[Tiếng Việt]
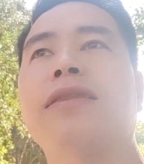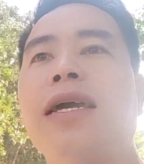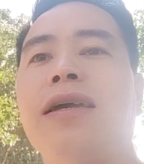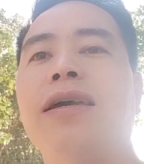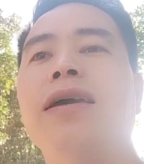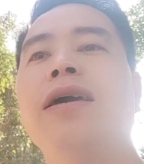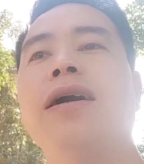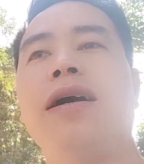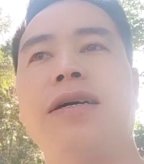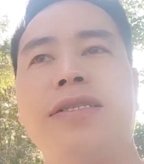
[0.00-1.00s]
tê
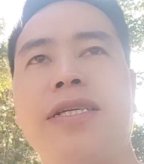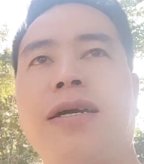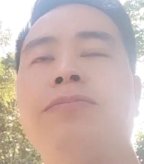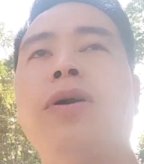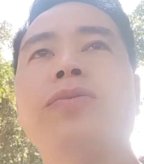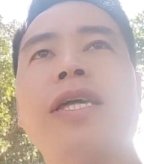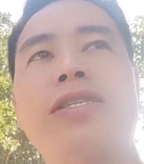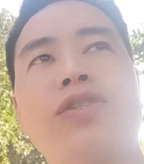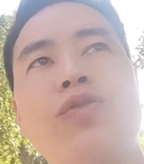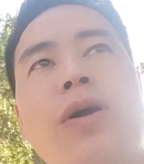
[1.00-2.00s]
ờ, triển mong tê
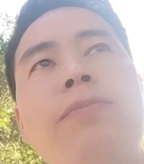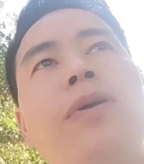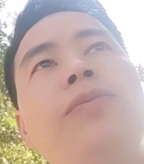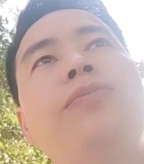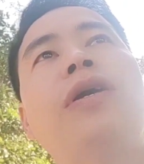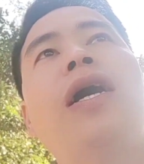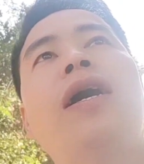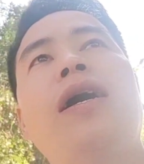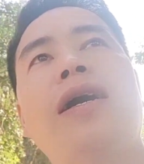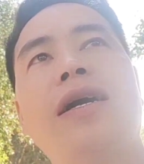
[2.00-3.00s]
chùa mong
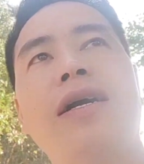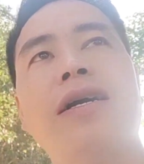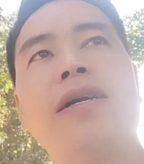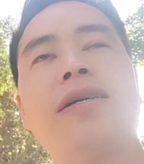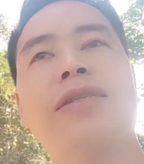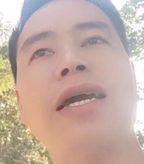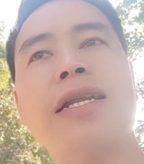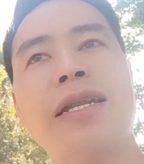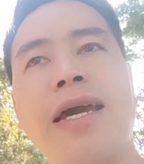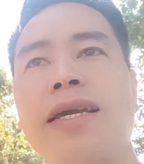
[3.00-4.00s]
ờ, tê
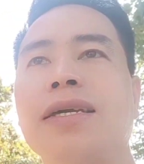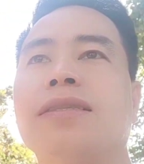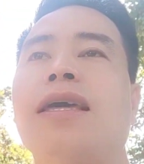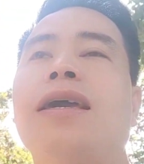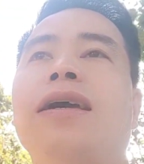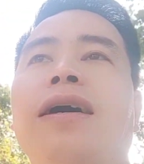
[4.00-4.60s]
nánh tê